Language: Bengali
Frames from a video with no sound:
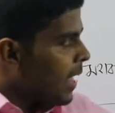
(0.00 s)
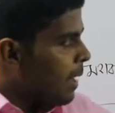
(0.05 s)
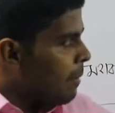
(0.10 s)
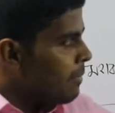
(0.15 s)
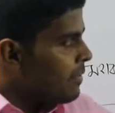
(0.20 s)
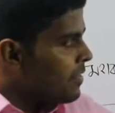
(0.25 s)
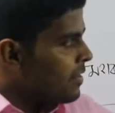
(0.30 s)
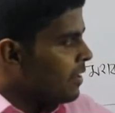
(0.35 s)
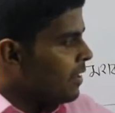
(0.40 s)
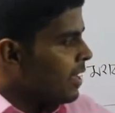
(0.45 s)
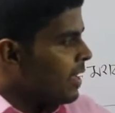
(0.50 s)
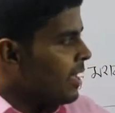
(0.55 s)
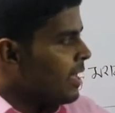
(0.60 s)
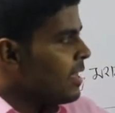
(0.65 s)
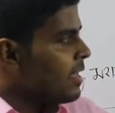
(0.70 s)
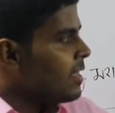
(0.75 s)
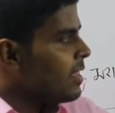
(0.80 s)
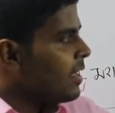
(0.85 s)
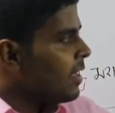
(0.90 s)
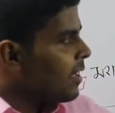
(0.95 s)
আমাদের
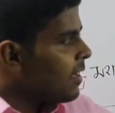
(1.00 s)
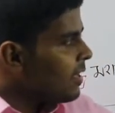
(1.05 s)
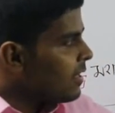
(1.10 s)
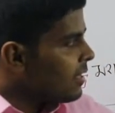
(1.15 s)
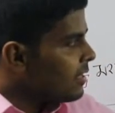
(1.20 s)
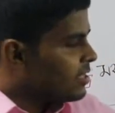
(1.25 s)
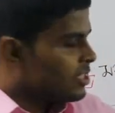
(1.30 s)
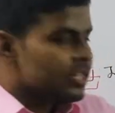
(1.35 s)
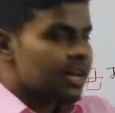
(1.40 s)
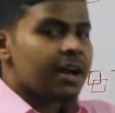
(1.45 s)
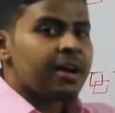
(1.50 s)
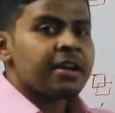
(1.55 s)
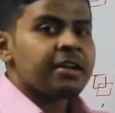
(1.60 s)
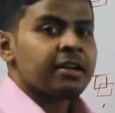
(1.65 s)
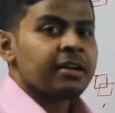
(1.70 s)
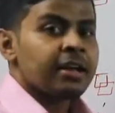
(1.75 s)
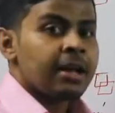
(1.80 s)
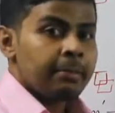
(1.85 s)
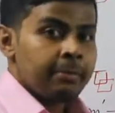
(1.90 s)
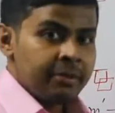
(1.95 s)
এই যার
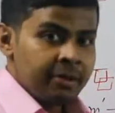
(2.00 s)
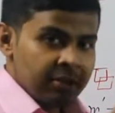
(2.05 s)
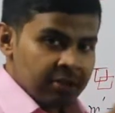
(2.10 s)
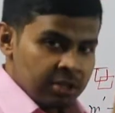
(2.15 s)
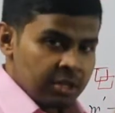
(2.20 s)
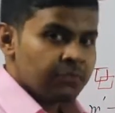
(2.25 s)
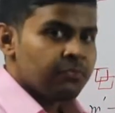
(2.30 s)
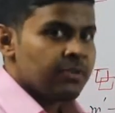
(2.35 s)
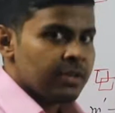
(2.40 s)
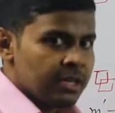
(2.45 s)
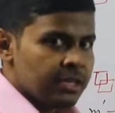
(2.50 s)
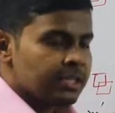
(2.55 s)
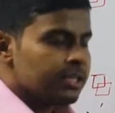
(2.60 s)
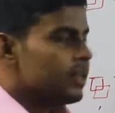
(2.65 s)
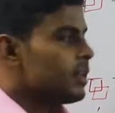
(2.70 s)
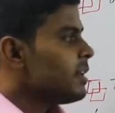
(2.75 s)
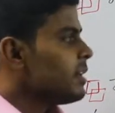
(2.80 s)
এটা গ্র্যাভিটেশন ফিল্ড